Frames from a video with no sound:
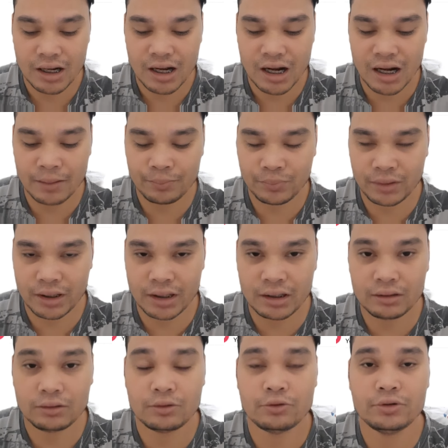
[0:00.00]
After
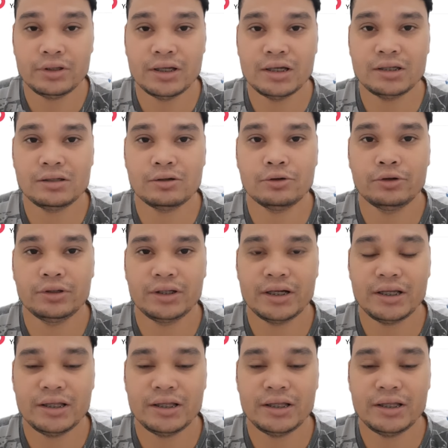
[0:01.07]
2 days or 3